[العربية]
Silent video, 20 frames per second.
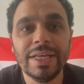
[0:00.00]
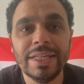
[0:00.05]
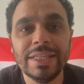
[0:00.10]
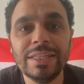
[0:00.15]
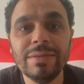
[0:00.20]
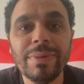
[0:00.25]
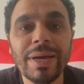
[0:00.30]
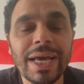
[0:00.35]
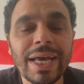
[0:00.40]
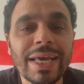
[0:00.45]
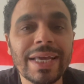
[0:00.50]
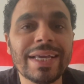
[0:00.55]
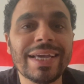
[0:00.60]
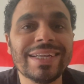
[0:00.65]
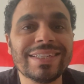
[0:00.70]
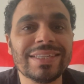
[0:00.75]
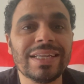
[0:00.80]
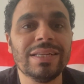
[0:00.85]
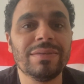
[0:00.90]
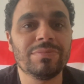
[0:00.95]
دي بقى
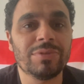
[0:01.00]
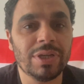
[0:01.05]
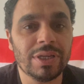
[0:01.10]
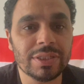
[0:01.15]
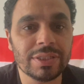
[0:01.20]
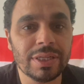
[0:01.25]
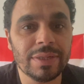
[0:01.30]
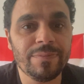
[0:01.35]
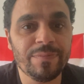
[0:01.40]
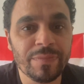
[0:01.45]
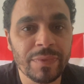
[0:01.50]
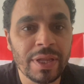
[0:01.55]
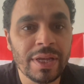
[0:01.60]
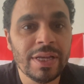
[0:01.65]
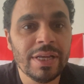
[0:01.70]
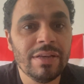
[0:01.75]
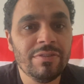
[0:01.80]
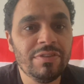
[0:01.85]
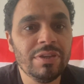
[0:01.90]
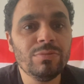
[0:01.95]
الكارثه اللي بتحصل
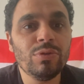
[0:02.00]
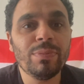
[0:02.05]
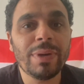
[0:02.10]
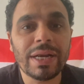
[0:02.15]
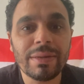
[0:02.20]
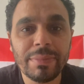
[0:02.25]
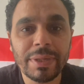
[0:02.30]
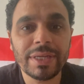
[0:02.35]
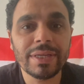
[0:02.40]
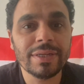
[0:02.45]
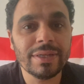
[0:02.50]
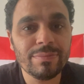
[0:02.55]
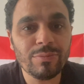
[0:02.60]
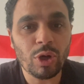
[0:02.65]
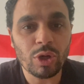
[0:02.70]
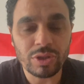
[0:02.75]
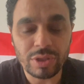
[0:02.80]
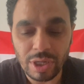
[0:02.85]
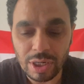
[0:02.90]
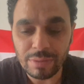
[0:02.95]
في مبرمج
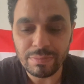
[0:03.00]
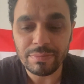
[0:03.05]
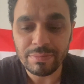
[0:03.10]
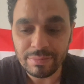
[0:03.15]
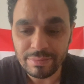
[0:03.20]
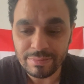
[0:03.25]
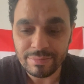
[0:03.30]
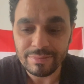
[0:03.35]
محترم